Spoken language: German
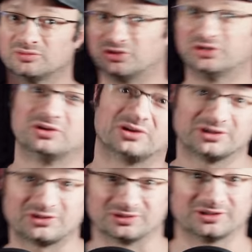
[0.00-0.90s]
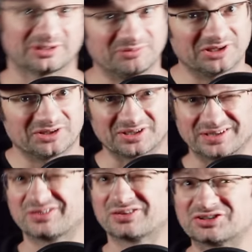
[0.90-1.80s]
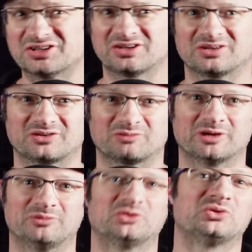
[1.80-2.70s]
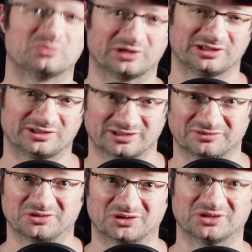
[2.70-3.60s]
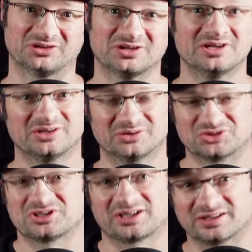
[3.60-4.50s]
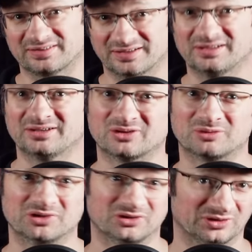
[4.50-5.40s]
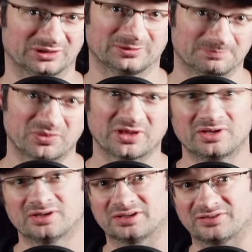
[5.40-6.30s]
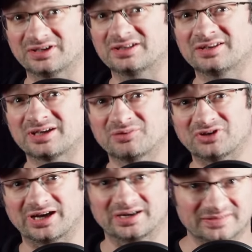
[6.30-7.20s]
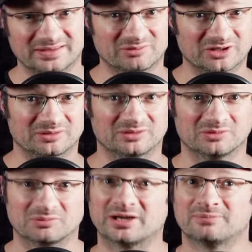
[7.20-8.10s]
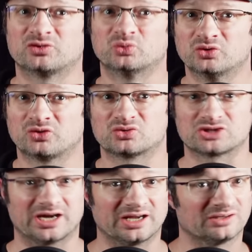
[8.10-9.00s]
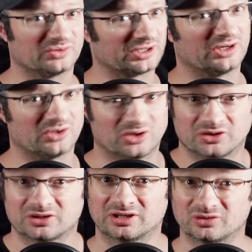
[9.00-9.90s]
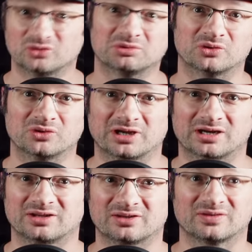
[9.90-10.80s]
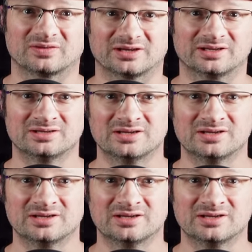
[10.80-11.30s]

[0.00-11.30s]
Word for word: Moin Leute, ich habe wieder eine krasse Geschichte aus meinem YouTube-Alltag für euch und ich stecke tatsächlich noch mittendrin. Tatsächlich habe ich Angst, jemanden mit meinem Tun zu schaden oder auch euch gegenüber unehrlich zu sein.